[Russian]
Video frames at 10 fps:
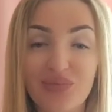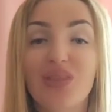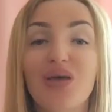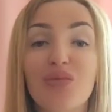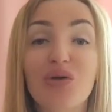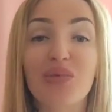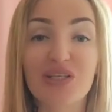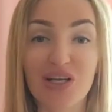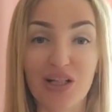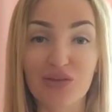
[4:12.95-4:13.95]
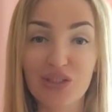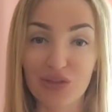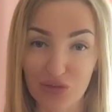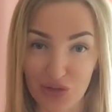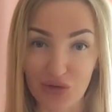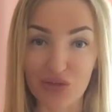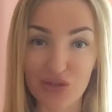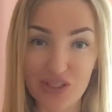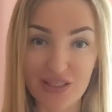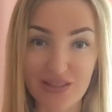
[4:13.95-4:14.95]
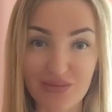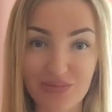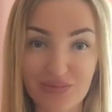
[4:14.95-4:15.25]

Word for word: Добро пожаловать в новую жизнь!